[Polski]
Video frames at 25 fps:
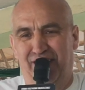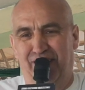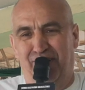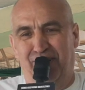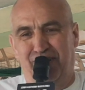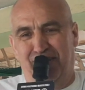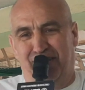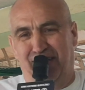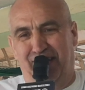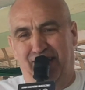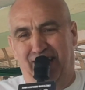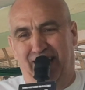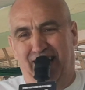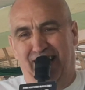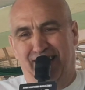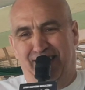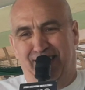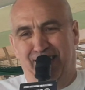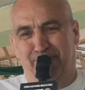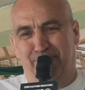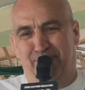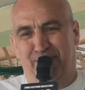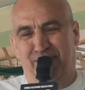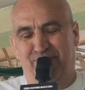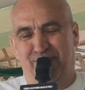choć
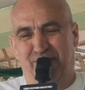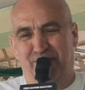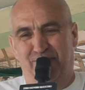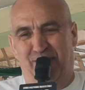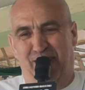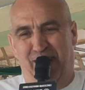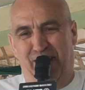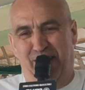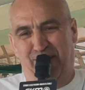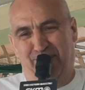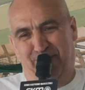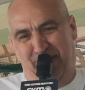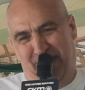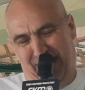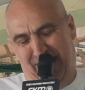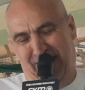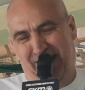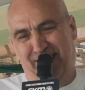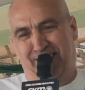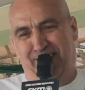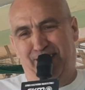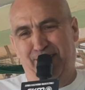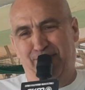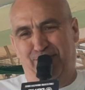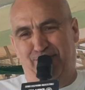lata przybywają, ale
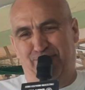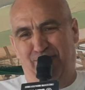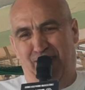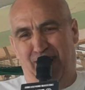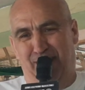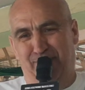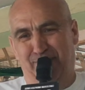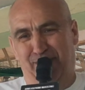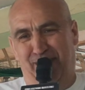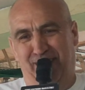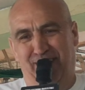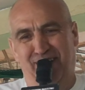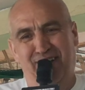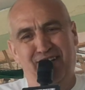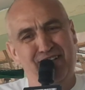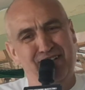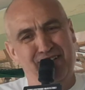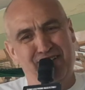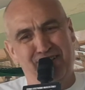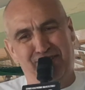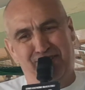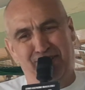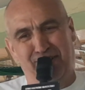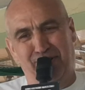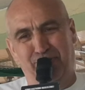jestem z Wami.
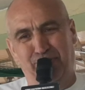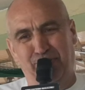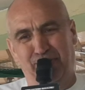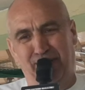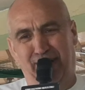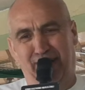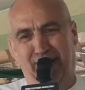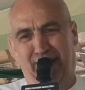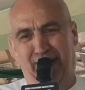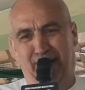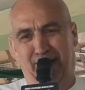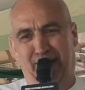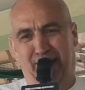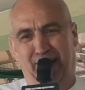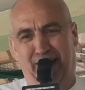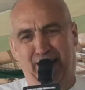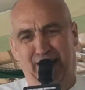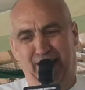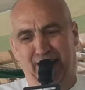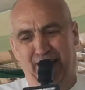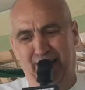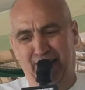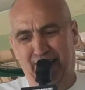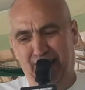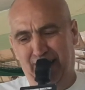Dziękuję
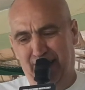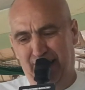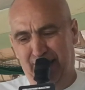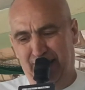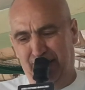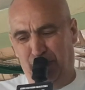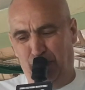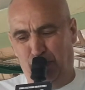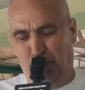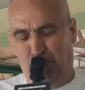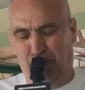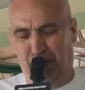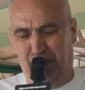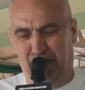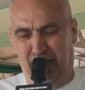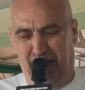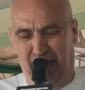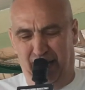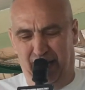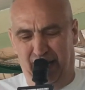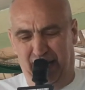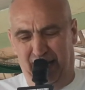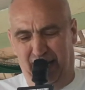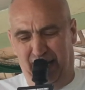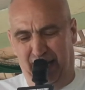e, drużynie
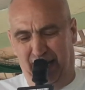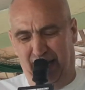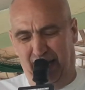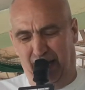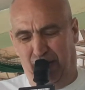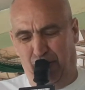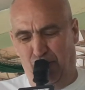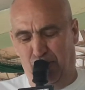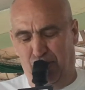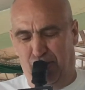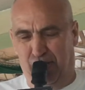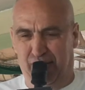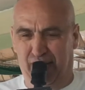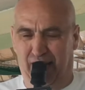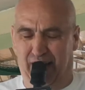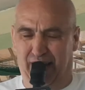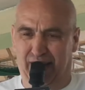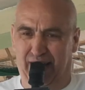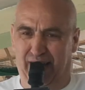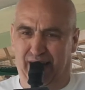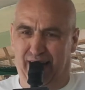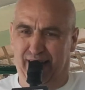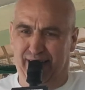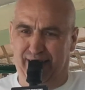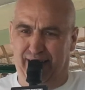e,
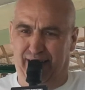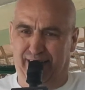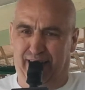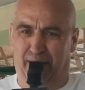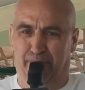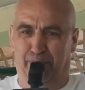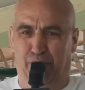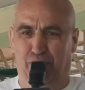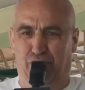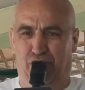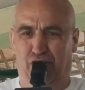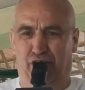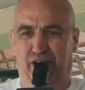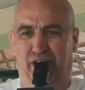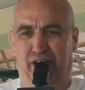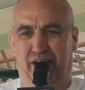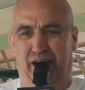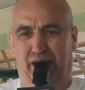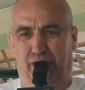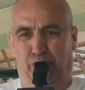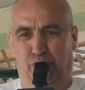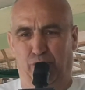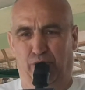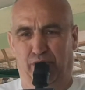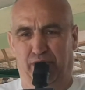Kościana za zaproszenie
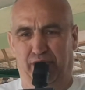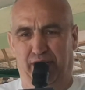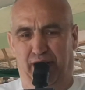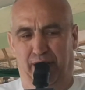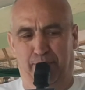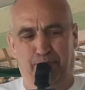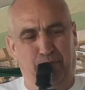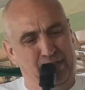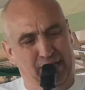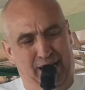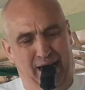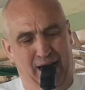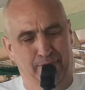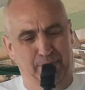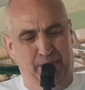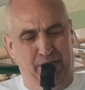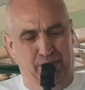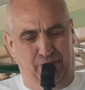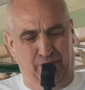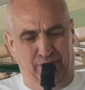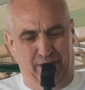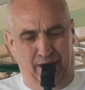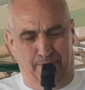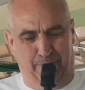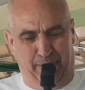na turniej, bo dla mnie
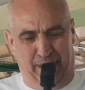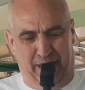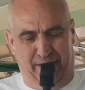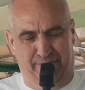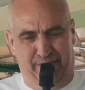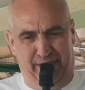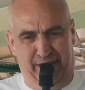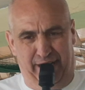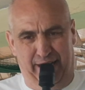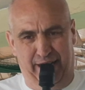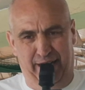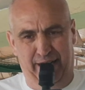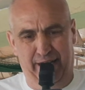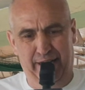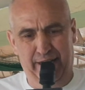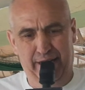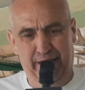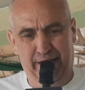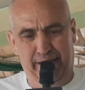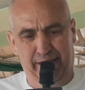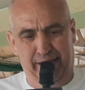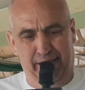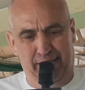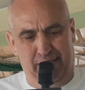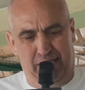to naprawdę
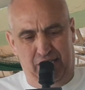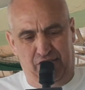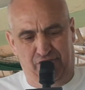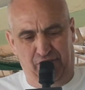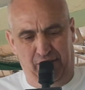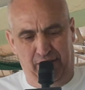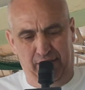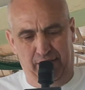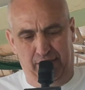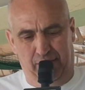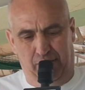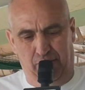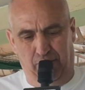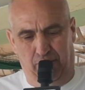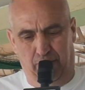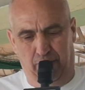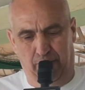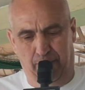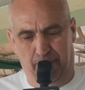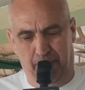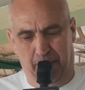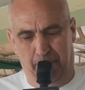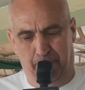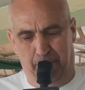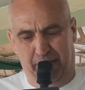jest
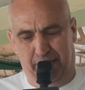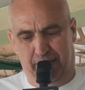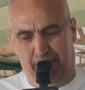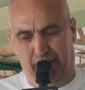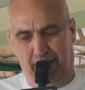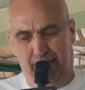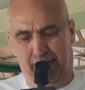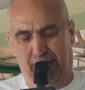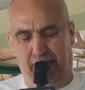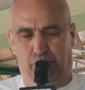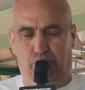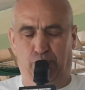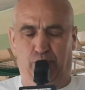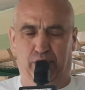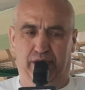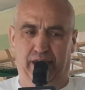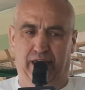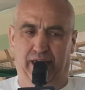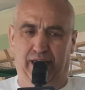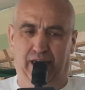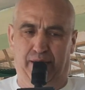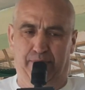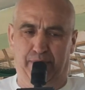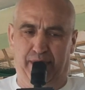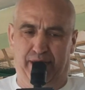święto. Bycie na
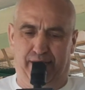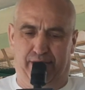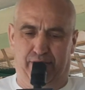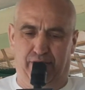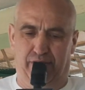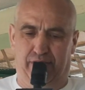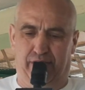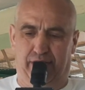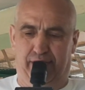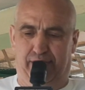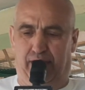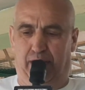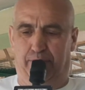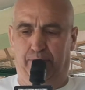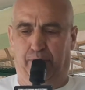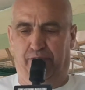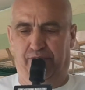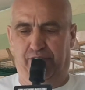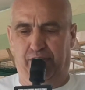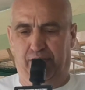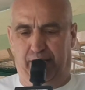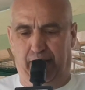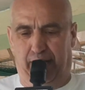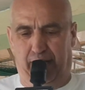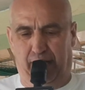turniejem jest coś
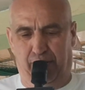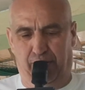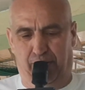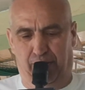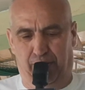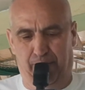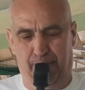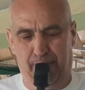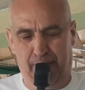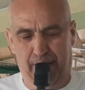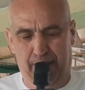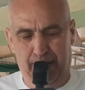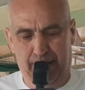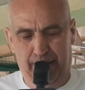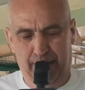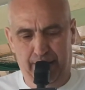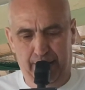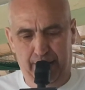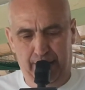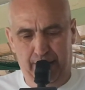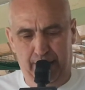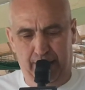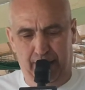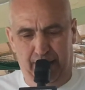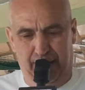niesamowitego.
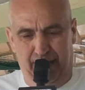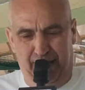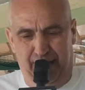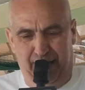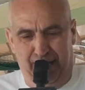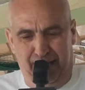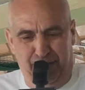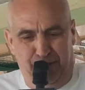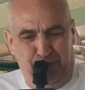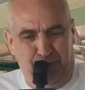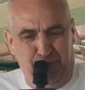E,